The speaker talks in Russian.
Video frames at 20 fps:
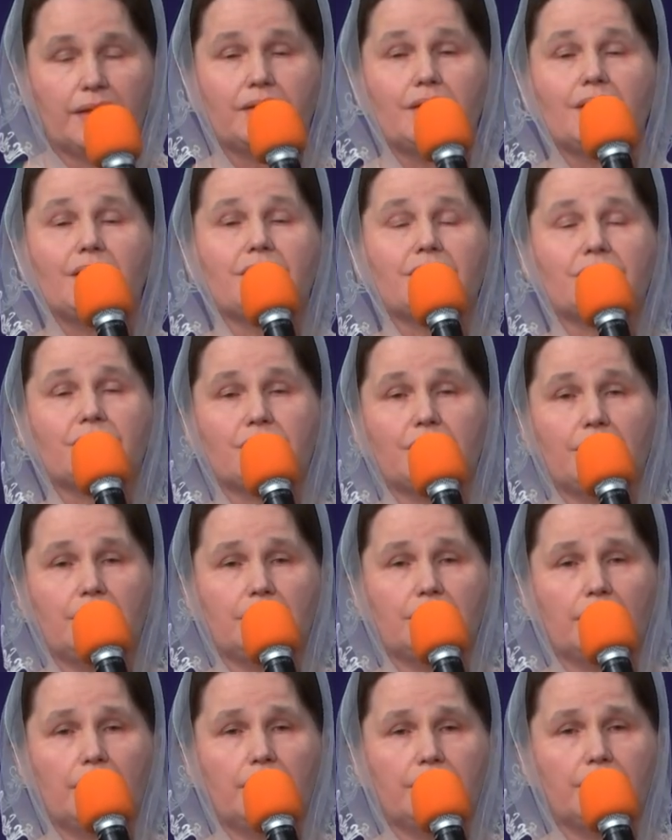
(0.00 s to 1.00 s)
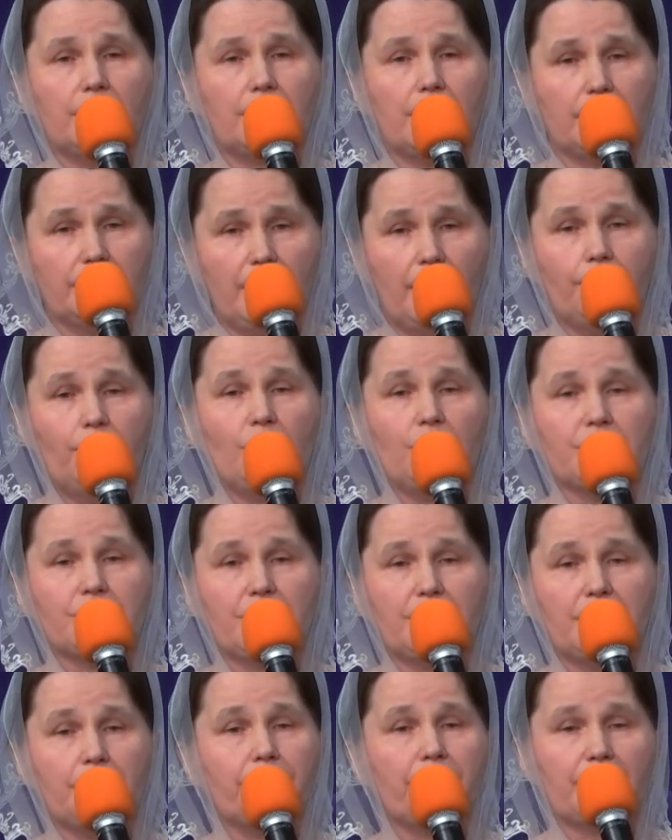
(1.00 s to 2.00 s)
Ты решил никогда
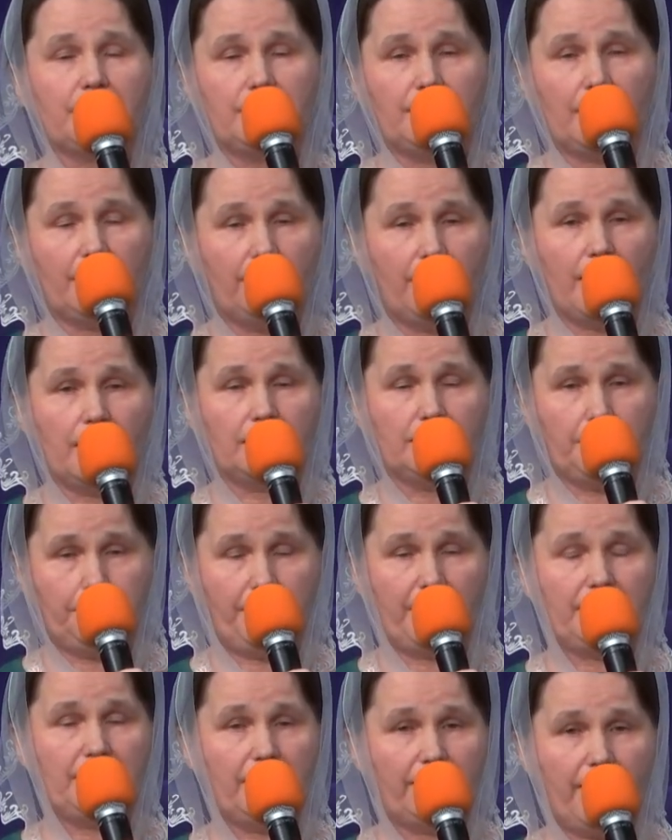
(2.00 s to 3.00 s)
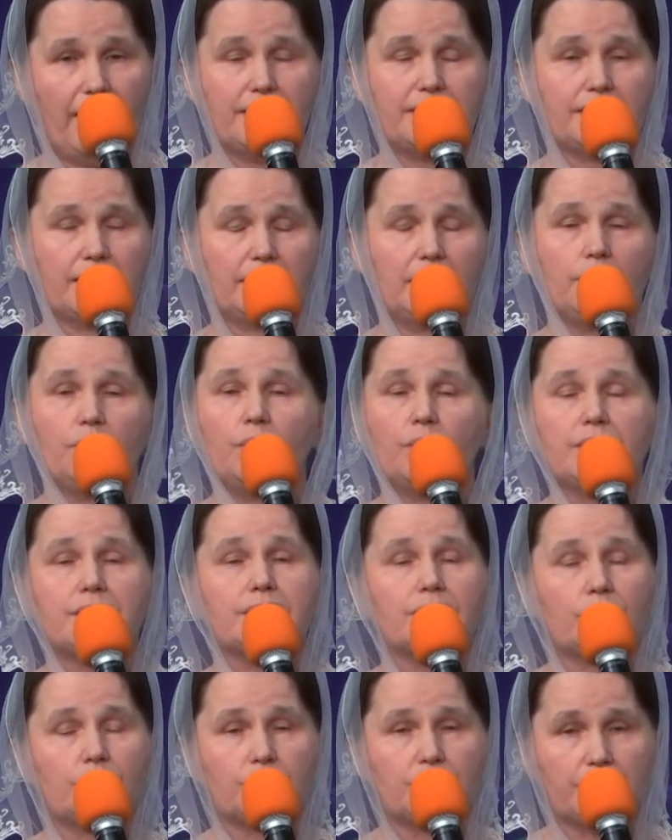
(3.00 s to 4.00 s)
больше не, не поддаваться тому
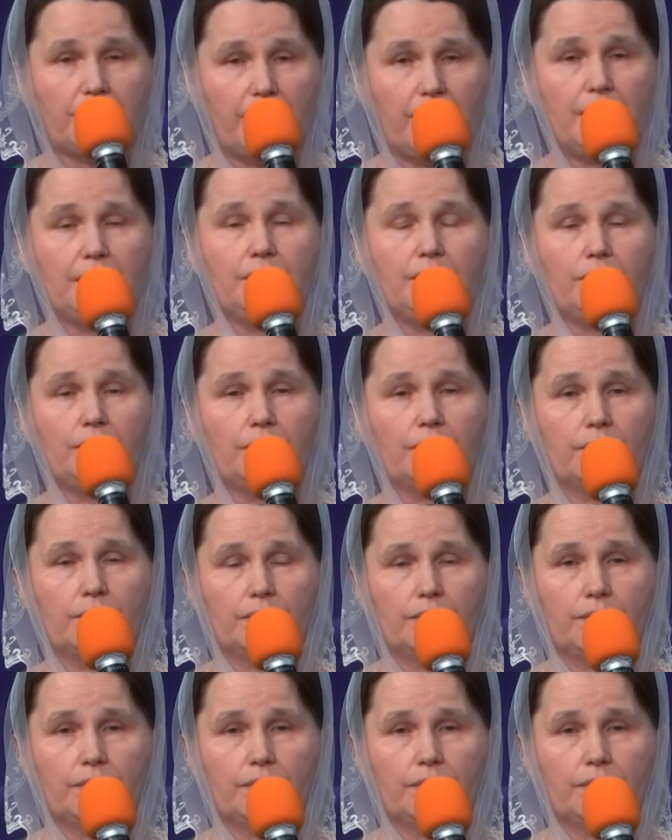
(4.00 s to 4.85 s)
искушению,